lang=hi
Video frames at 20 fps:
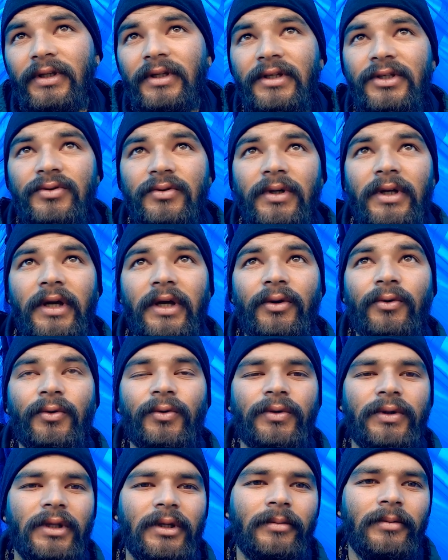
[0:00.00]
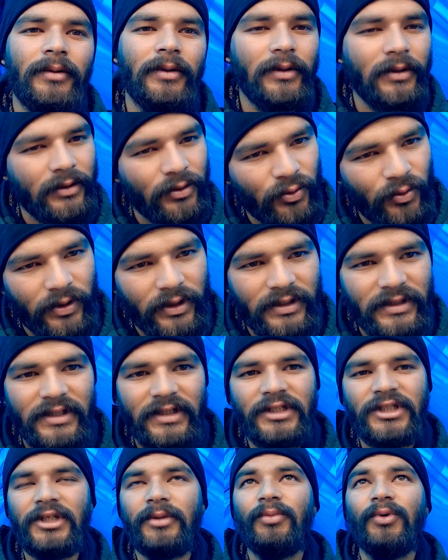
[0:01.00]
है दस जुलाई को तब थोड़ा
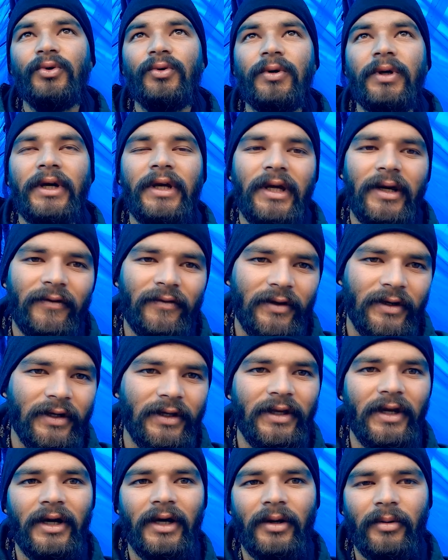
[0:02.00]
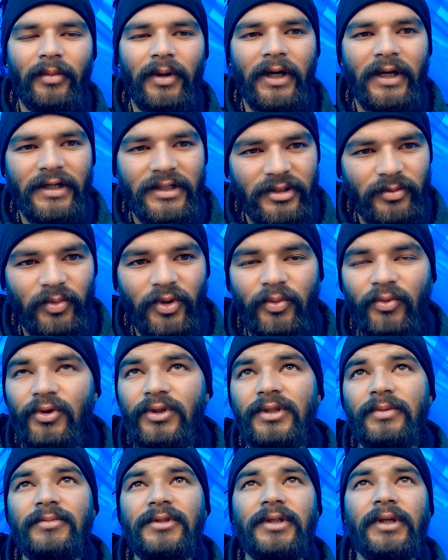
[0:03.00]
सा शिफ्ट होगा या फिर ग्यारह बारह जब भी
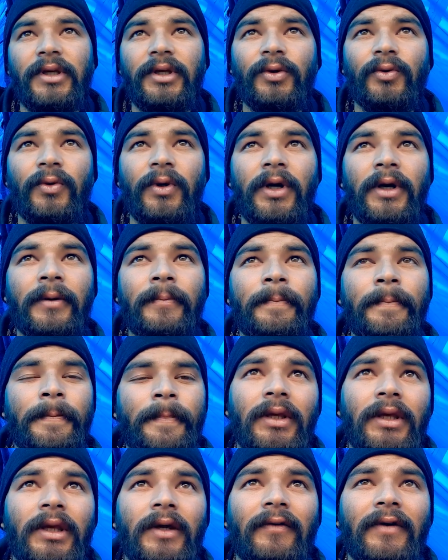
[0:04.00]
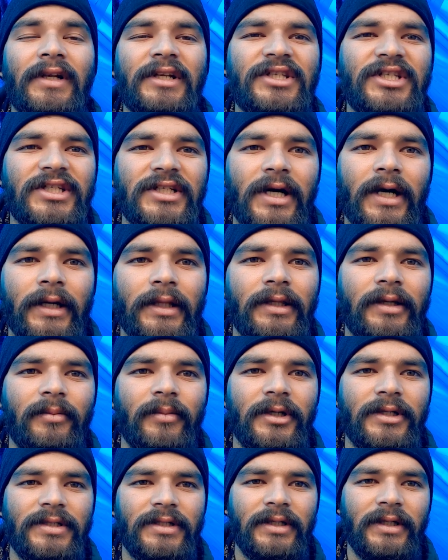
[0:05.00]
मौसम सही होगा केवल चार दिन
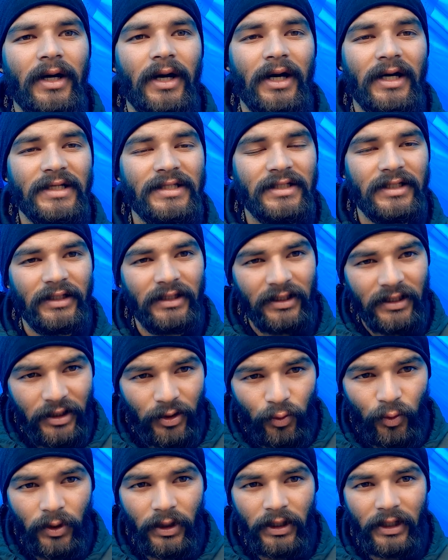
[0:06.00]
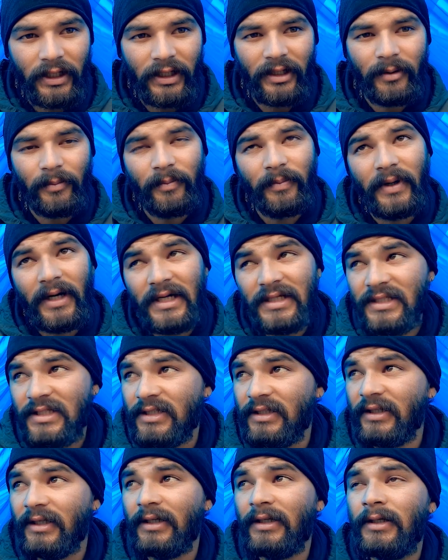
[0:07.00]
बचे हैं आज के दिन को लगा के
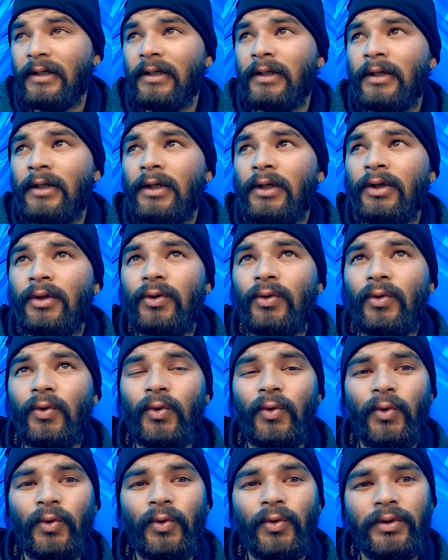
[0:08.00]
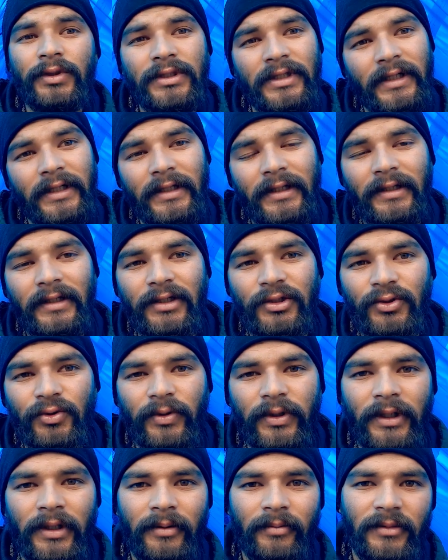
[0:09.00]
पाँच दिन तो छठे दिन जो
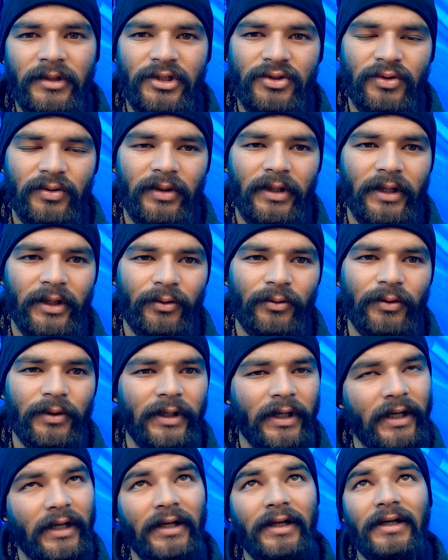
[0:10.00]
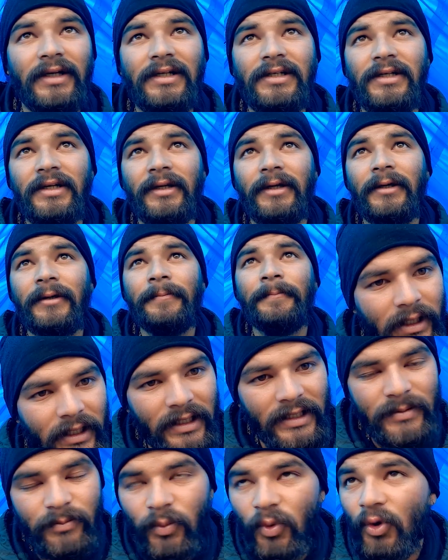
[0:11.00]
है हम दस जुलाई को घर निकल जाएंगे
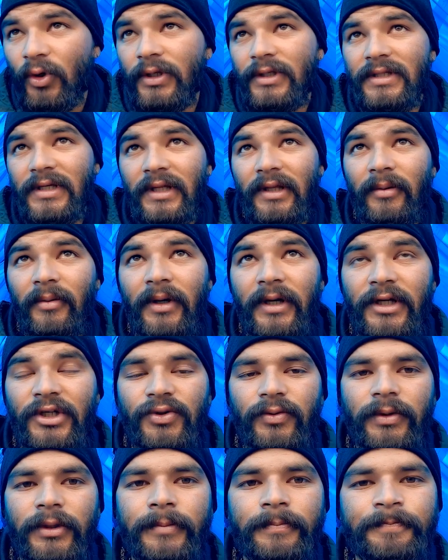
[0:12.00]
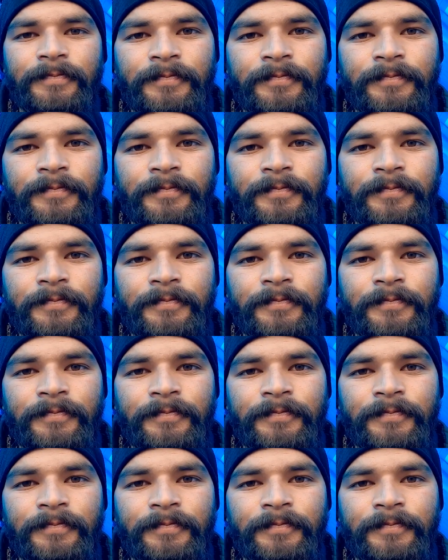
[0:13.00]
कल बहुत ज़्यादा बारिश हुई